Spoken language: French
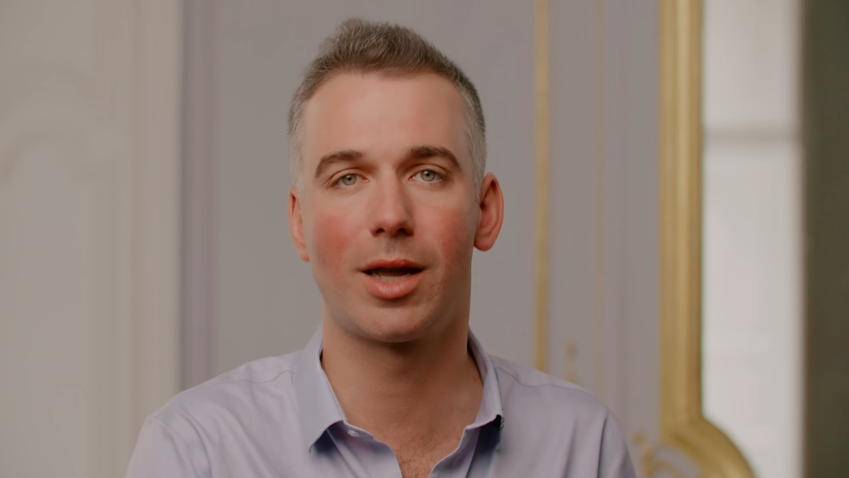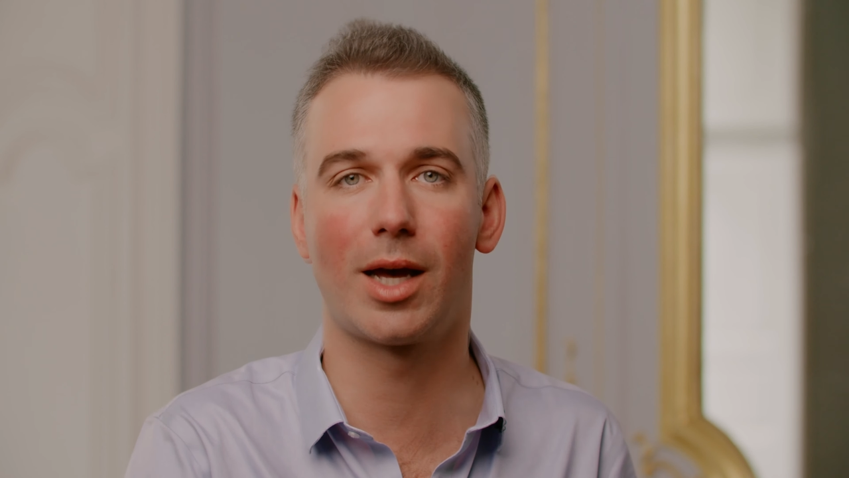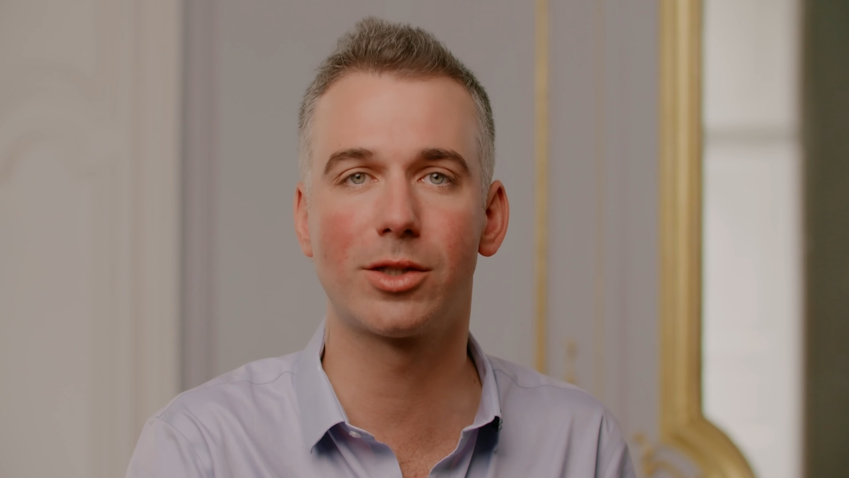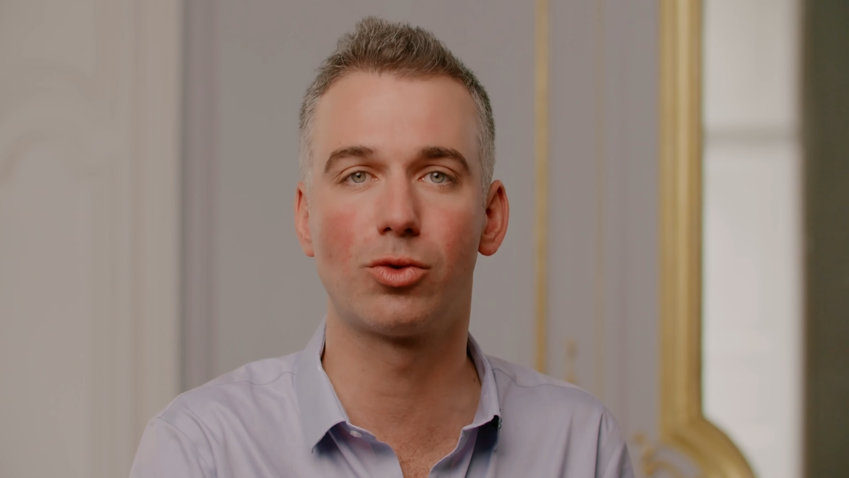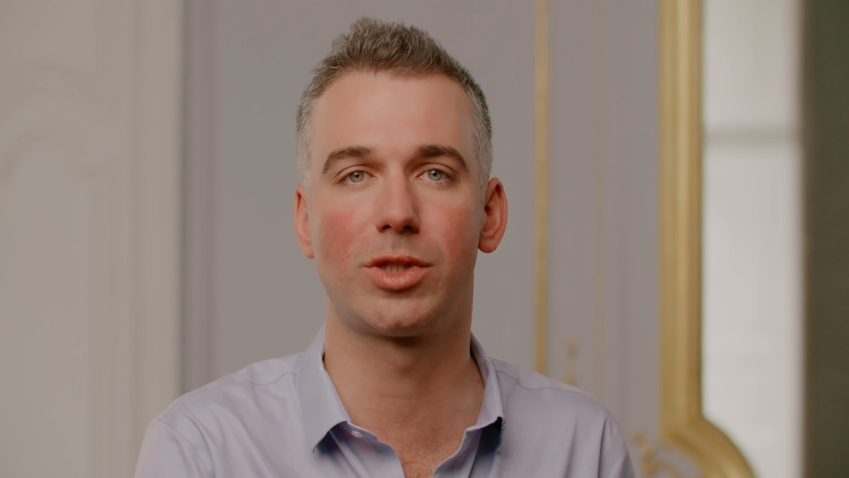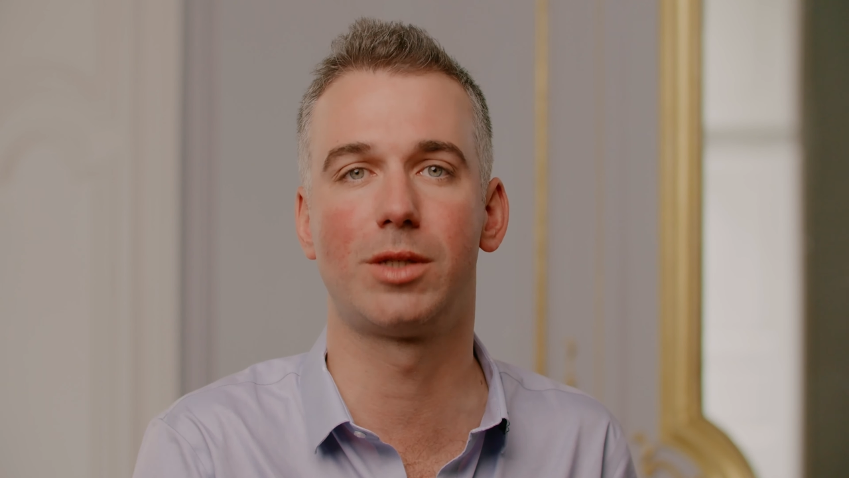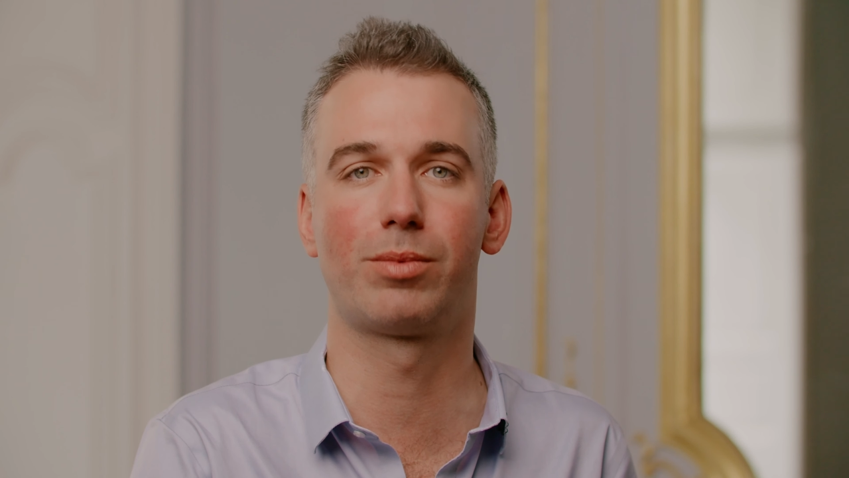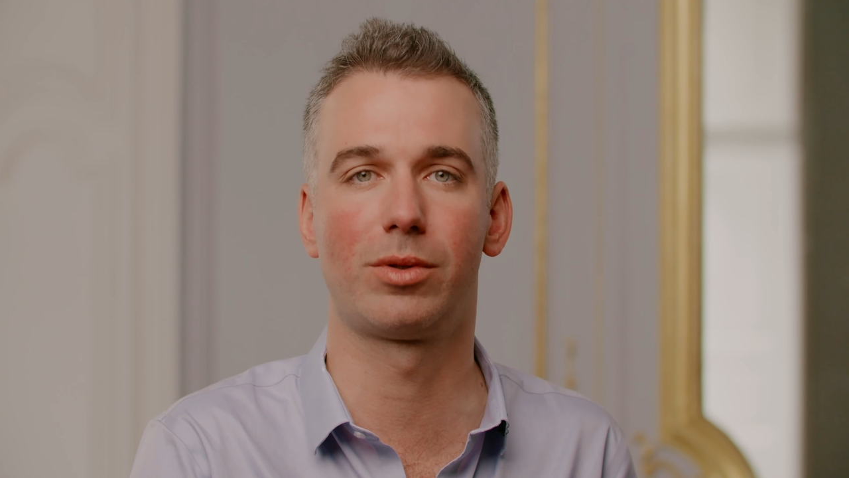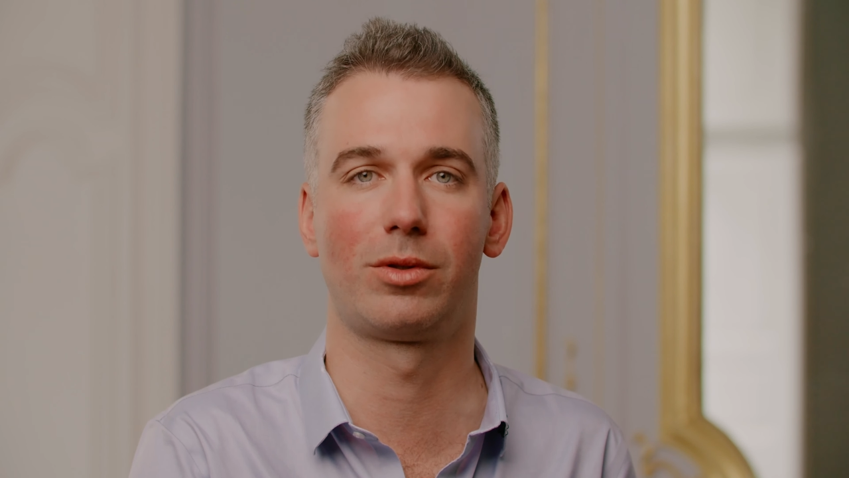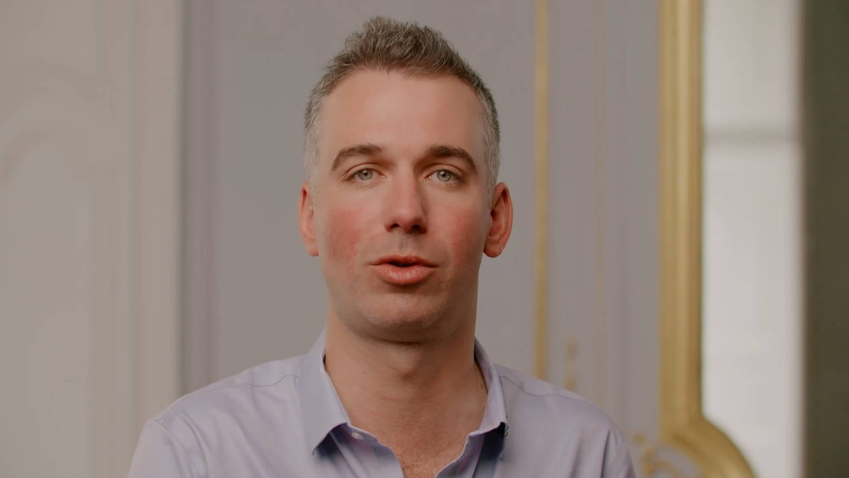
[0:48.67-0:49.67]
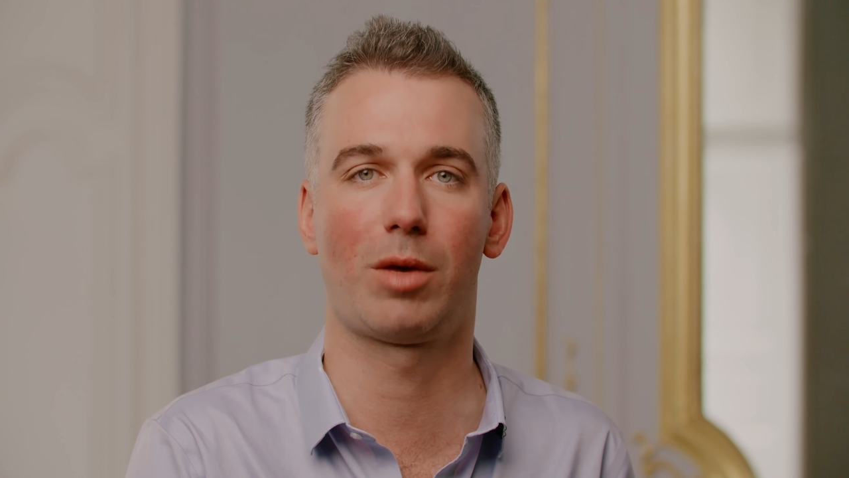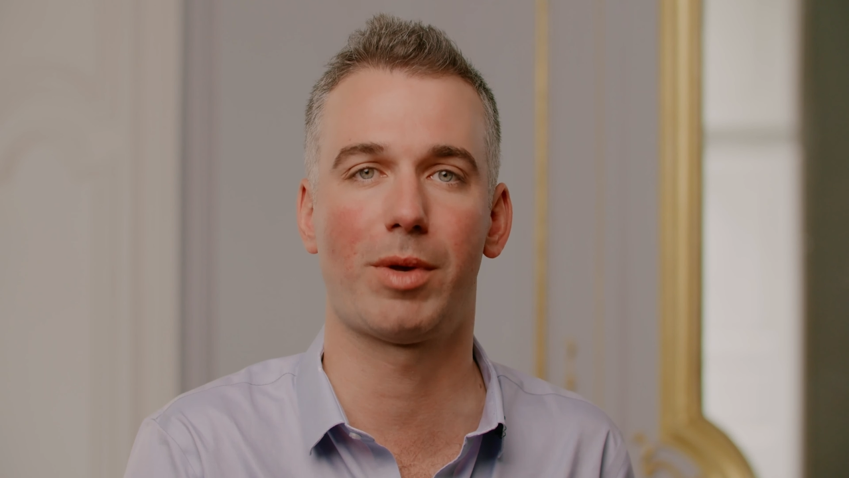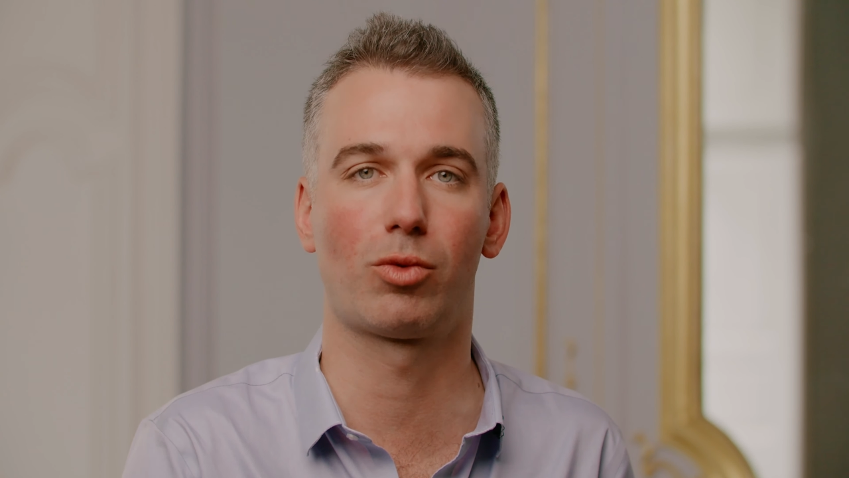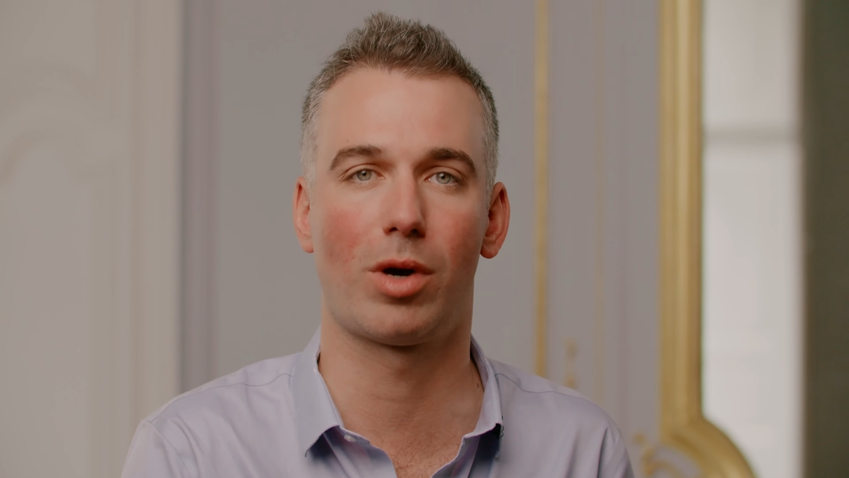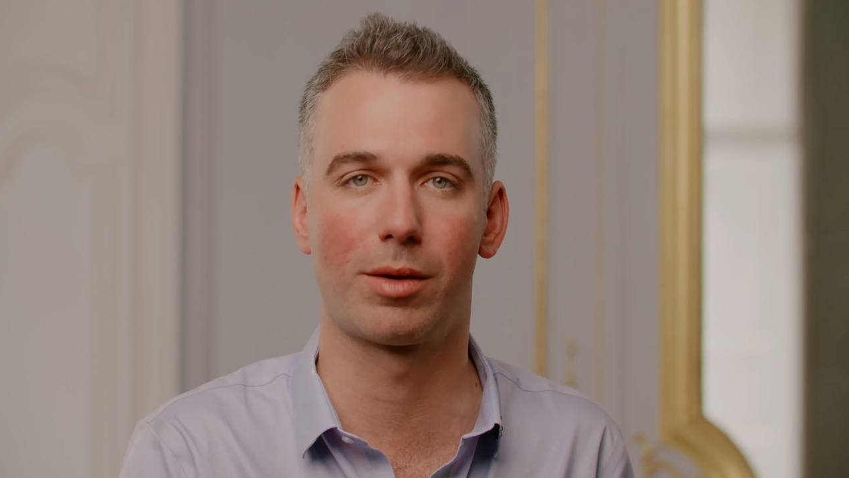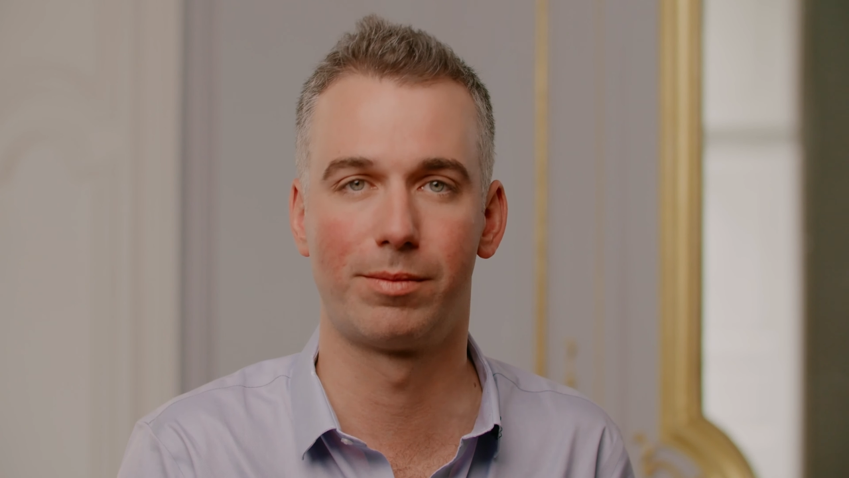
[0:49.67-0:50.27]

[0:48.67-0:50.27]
à ce type de répertoire.